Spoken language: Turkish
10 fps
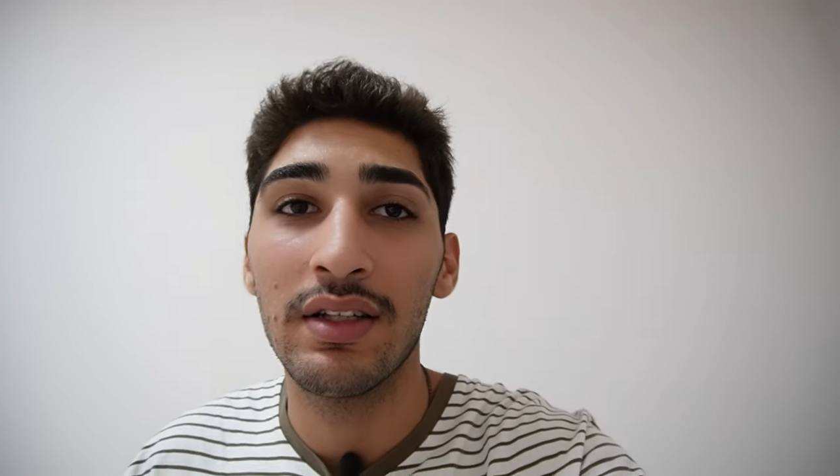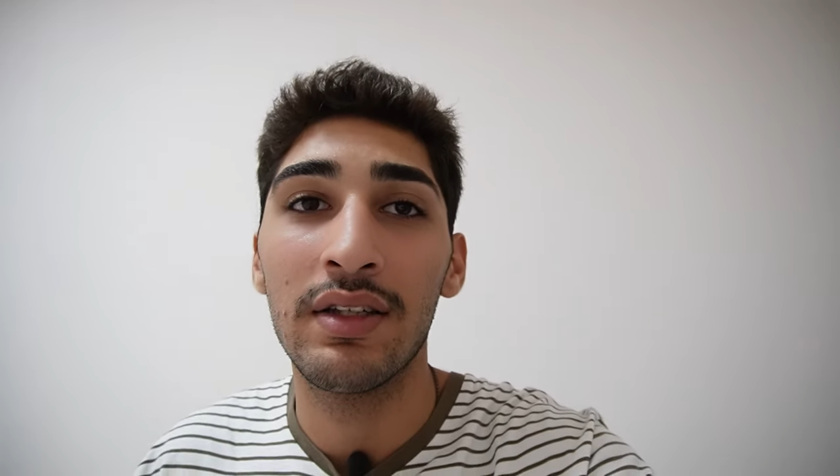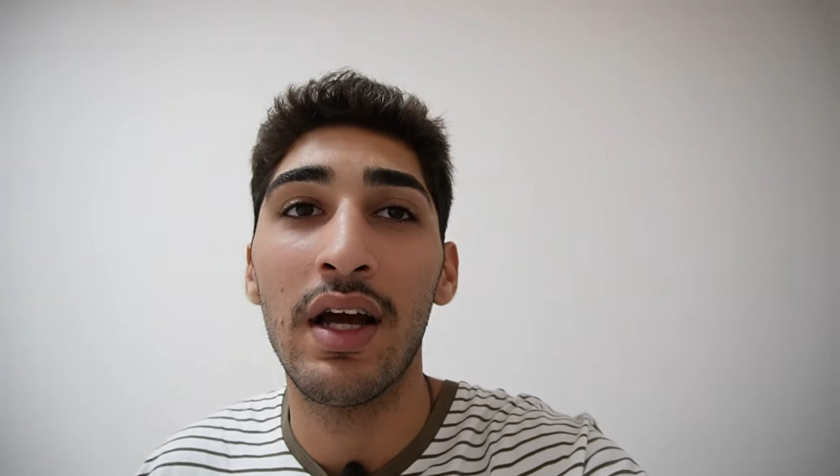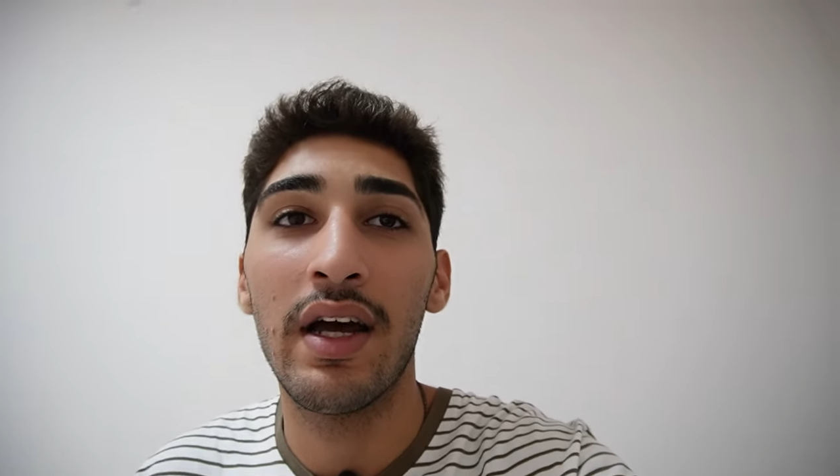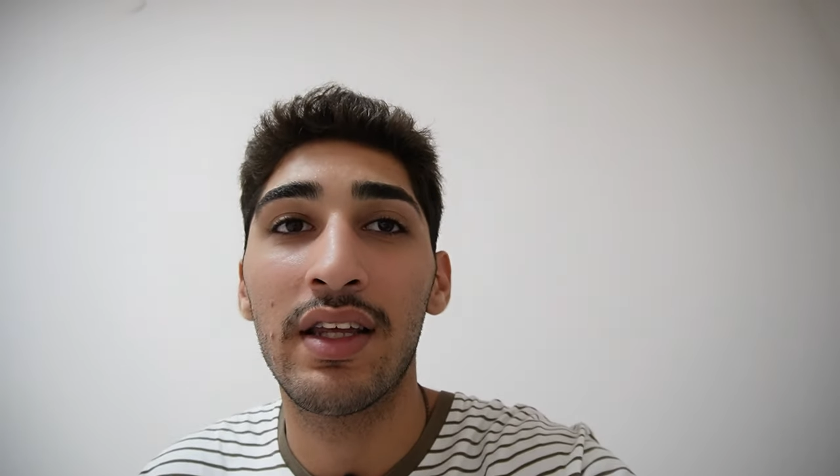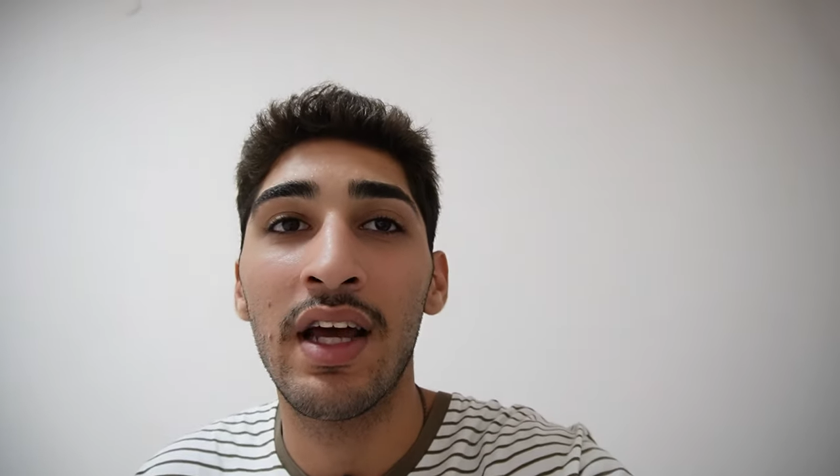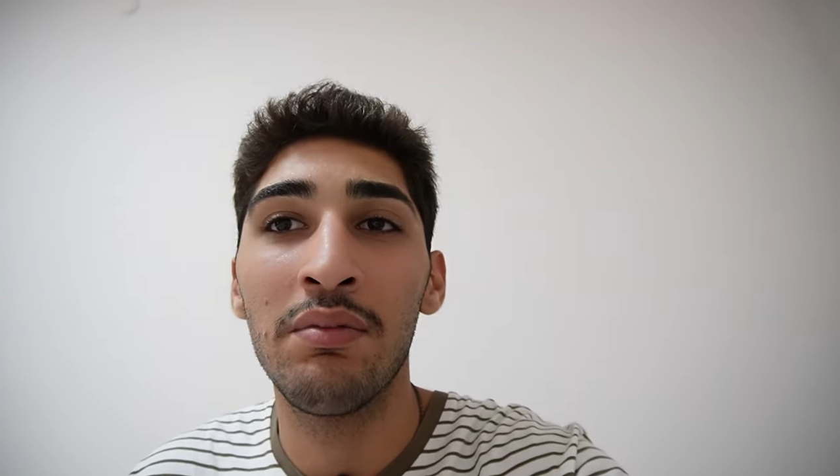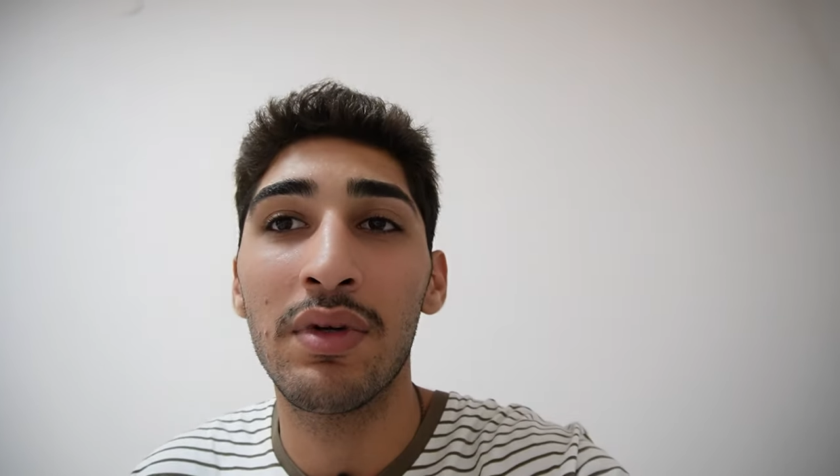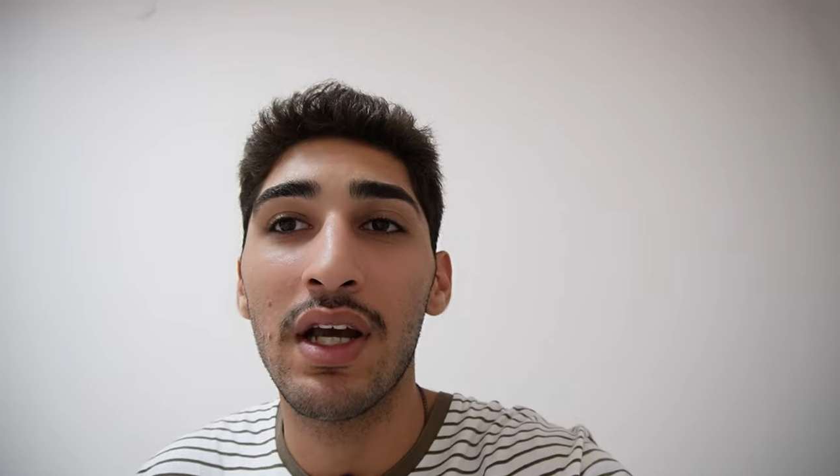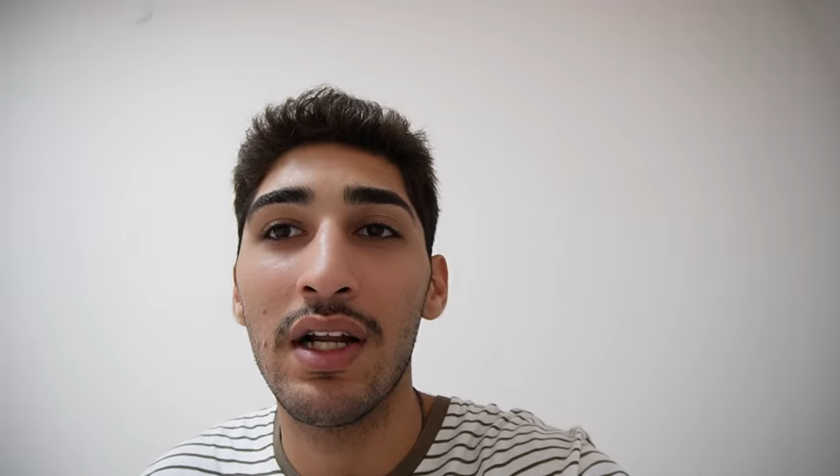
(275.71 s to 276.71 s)
ya erken
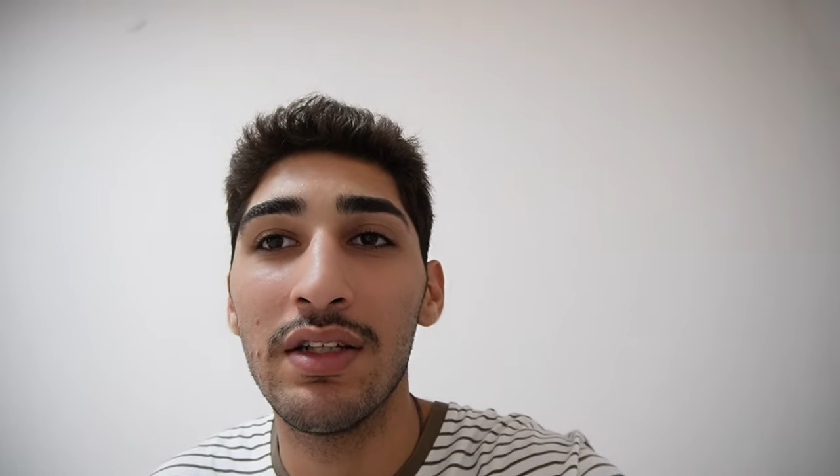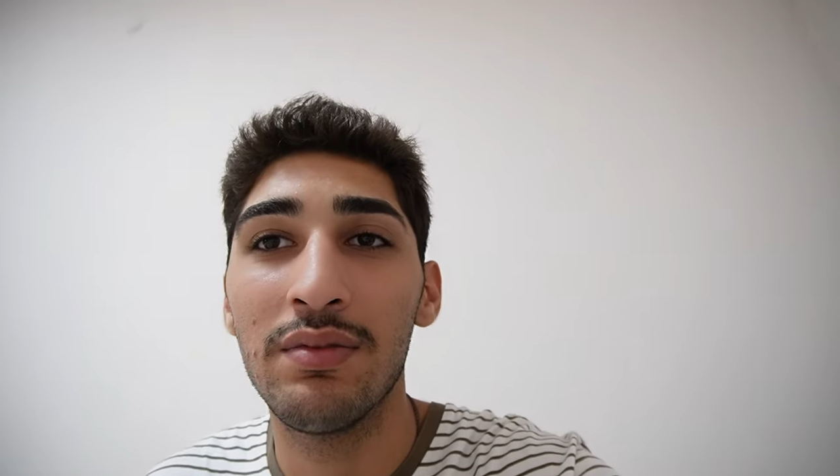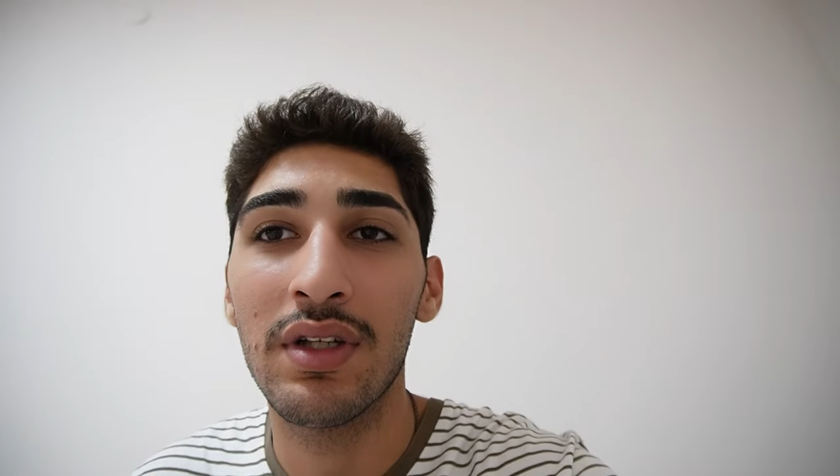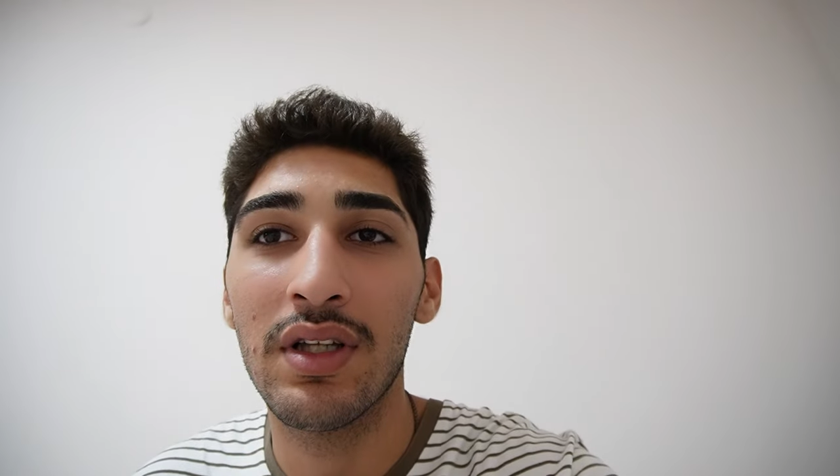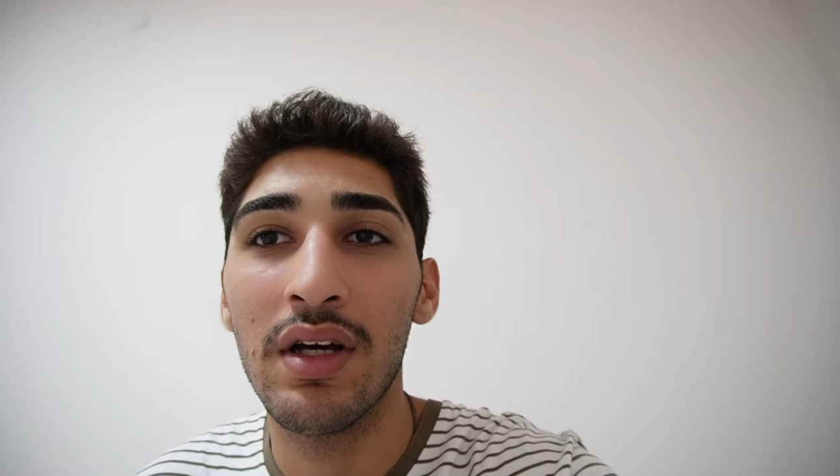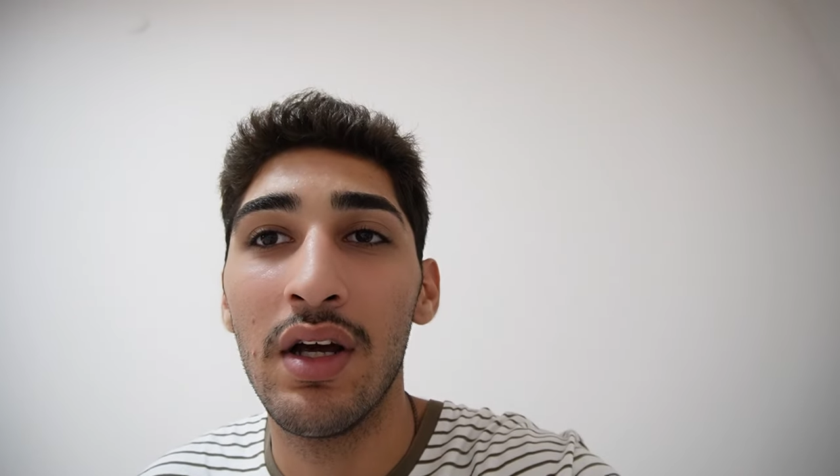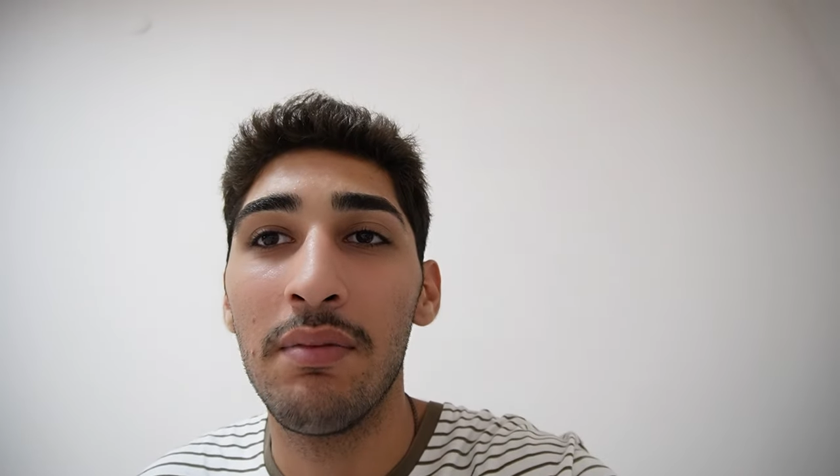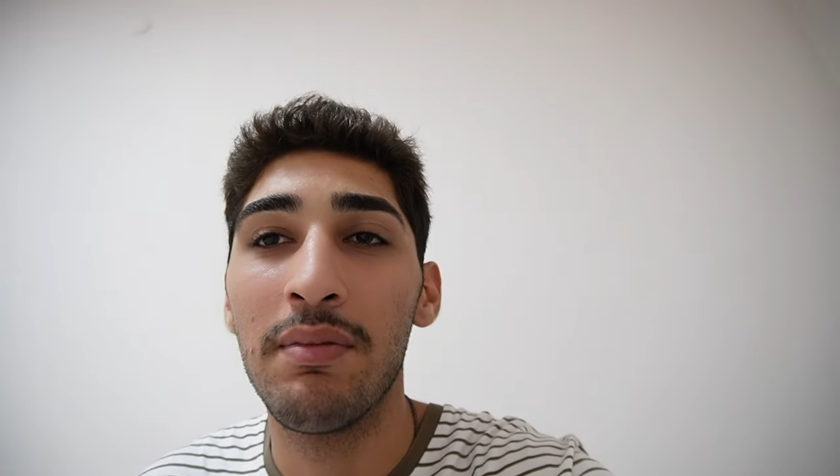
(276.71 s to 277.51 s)
mi geldim ya da